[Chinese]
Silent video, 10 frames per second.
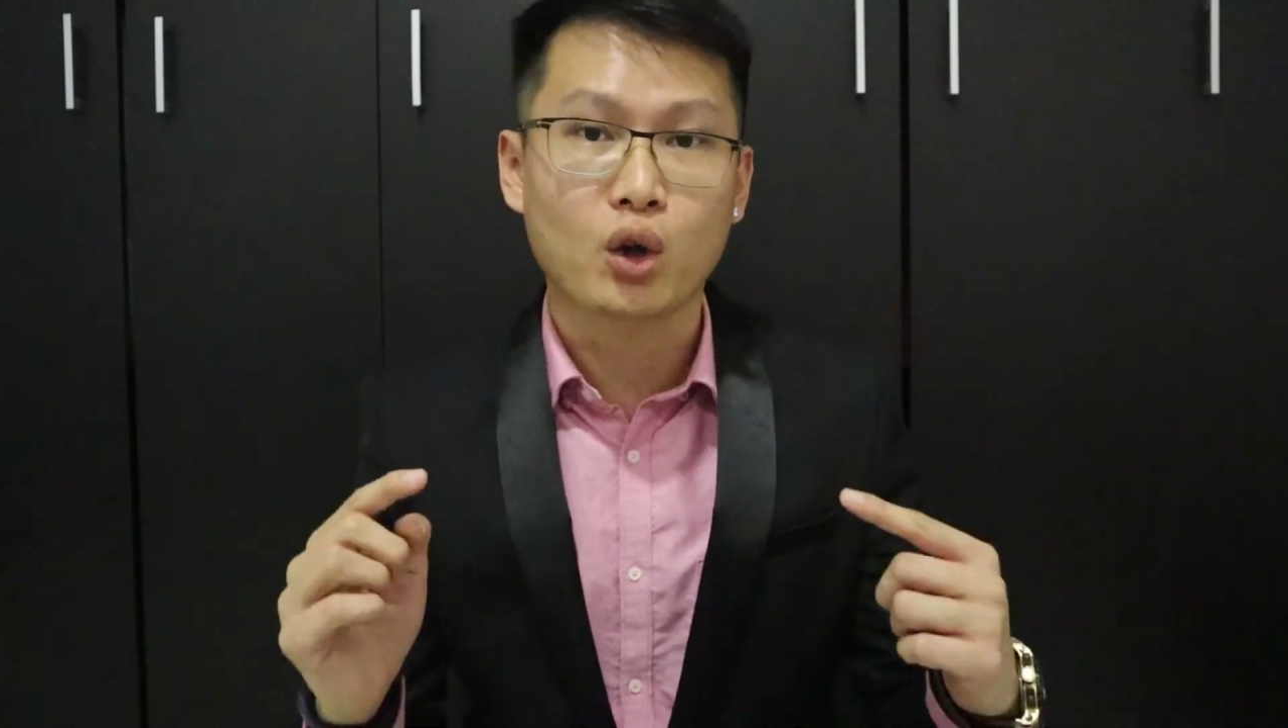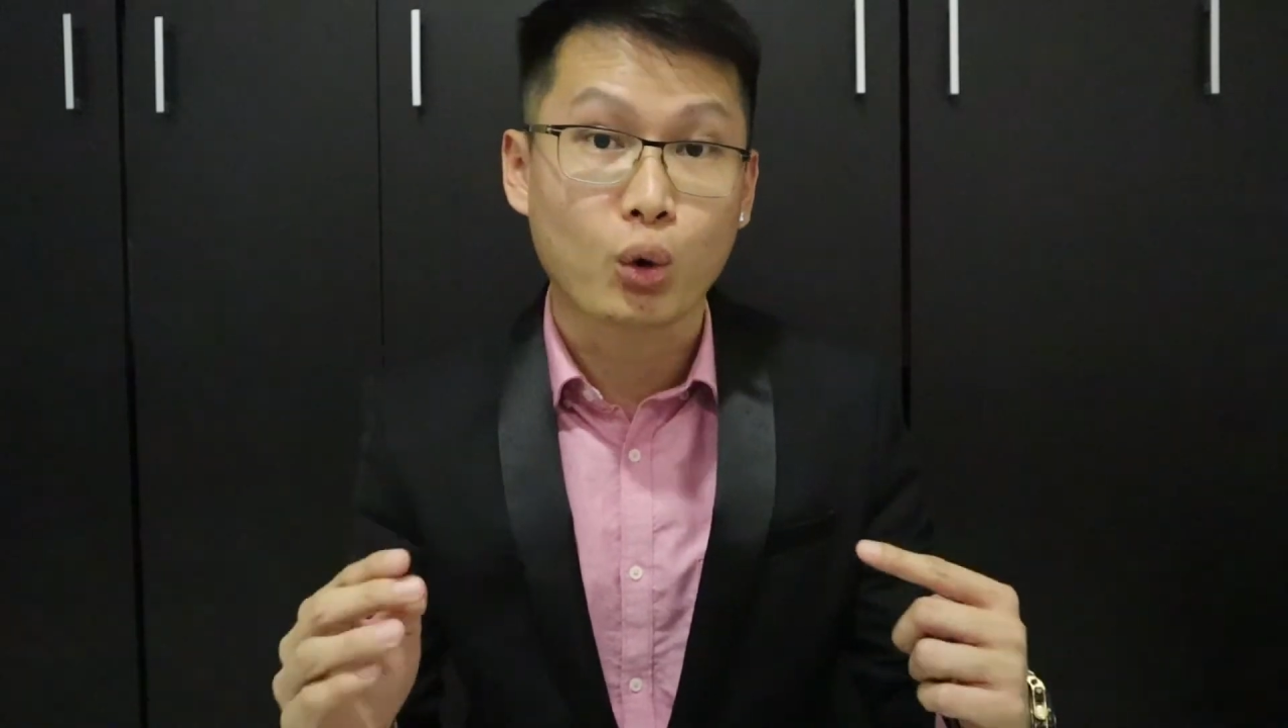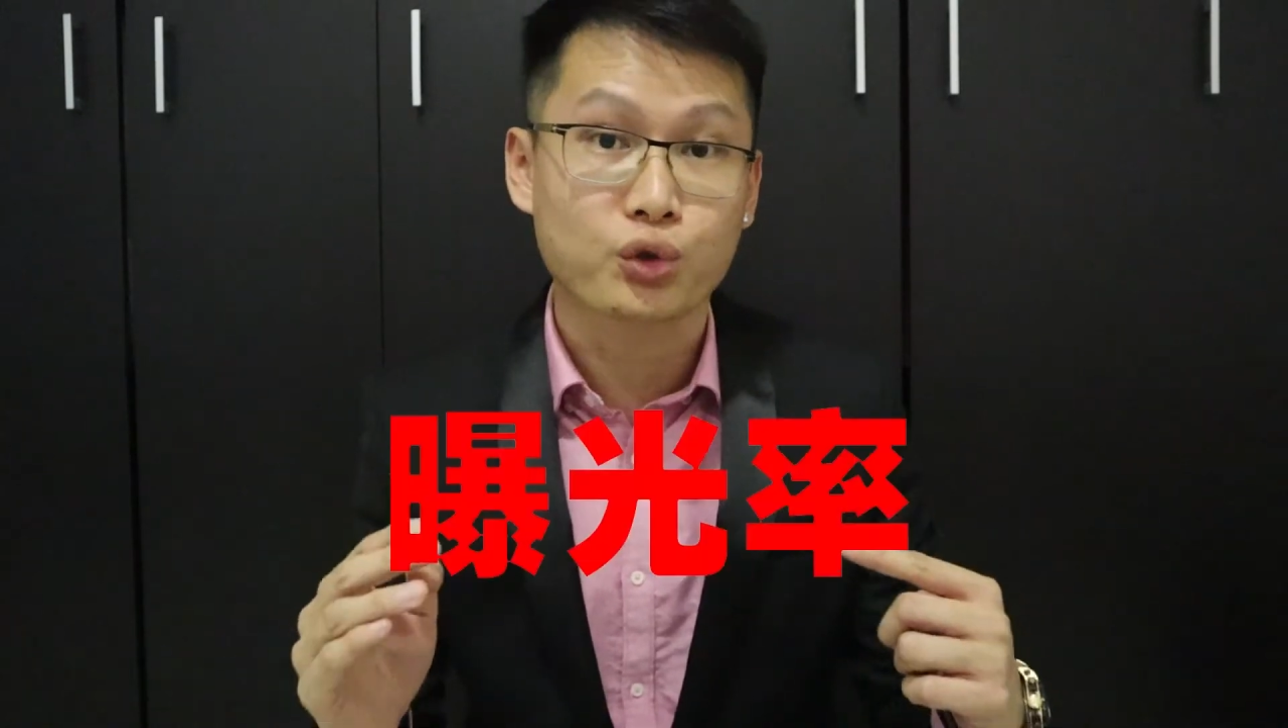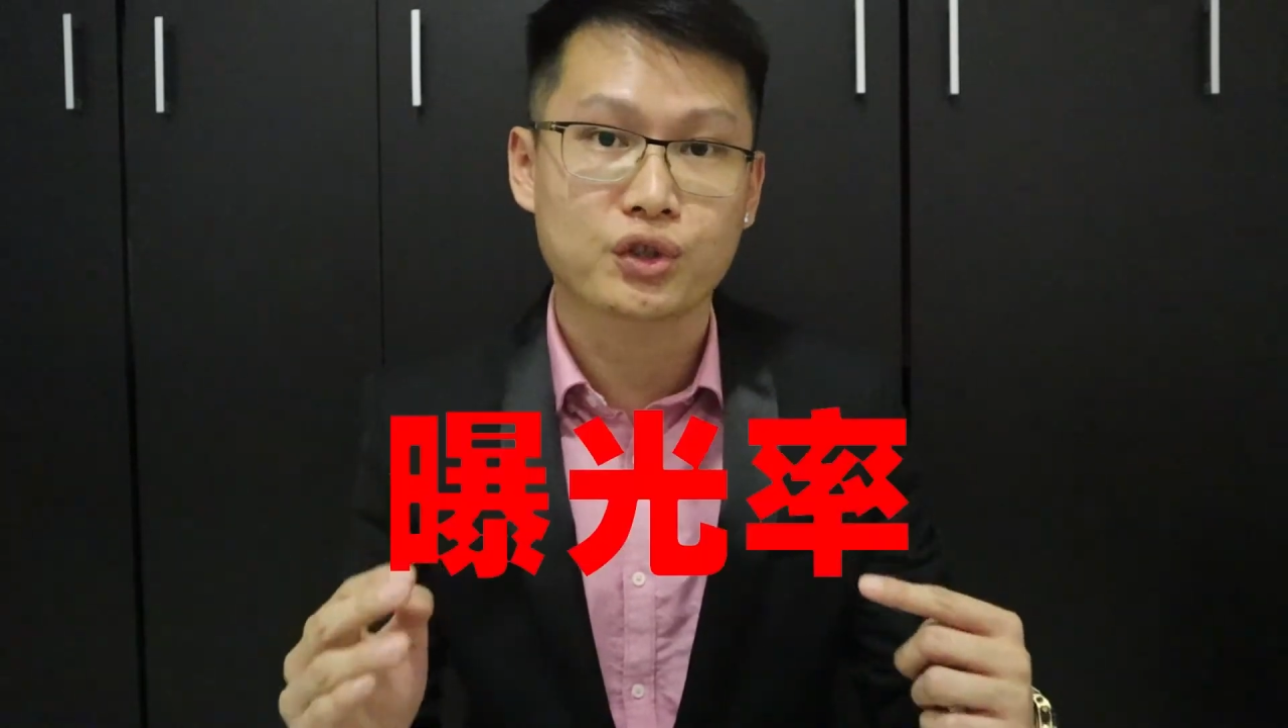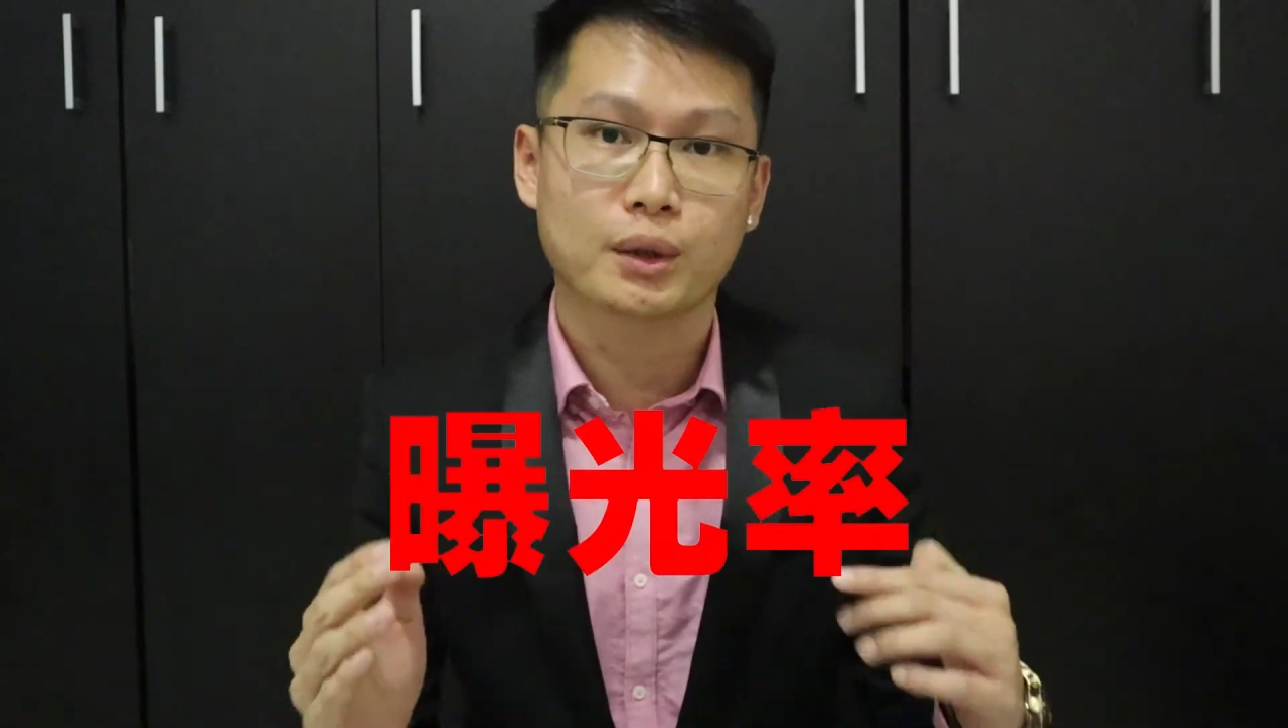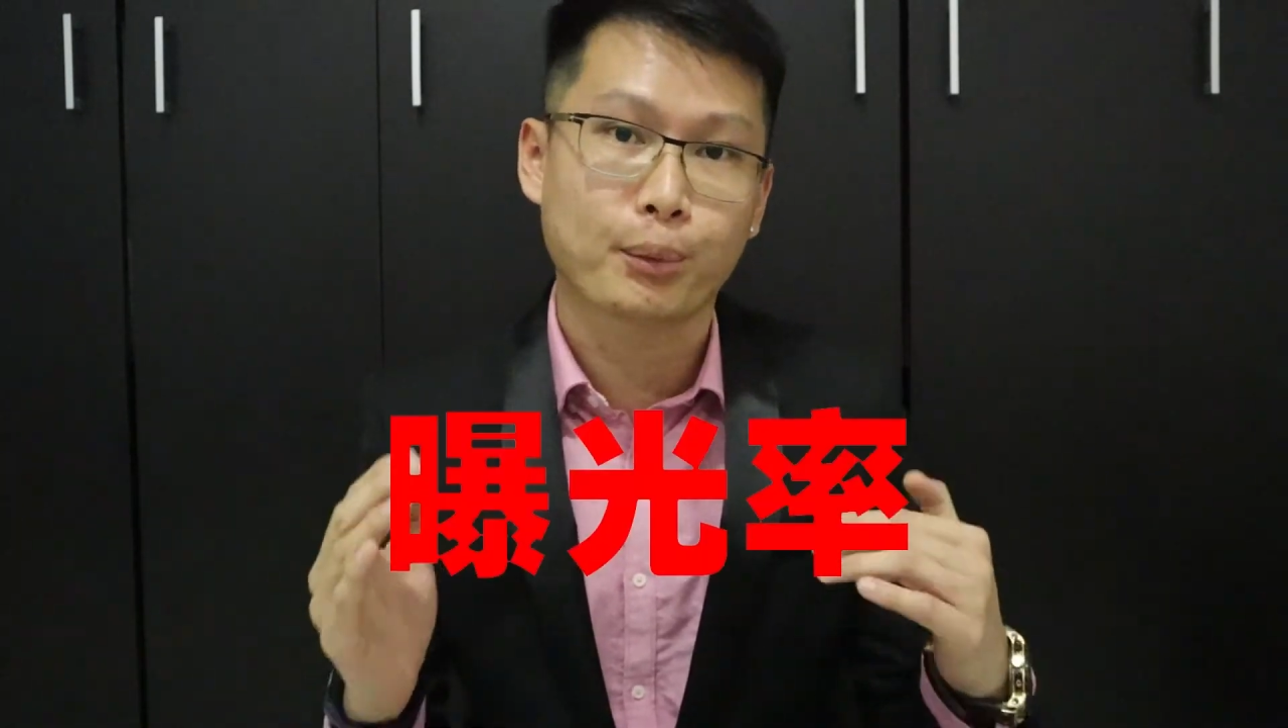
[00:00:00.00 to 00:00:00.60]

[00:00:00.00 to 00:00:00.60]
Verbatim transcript: 公司的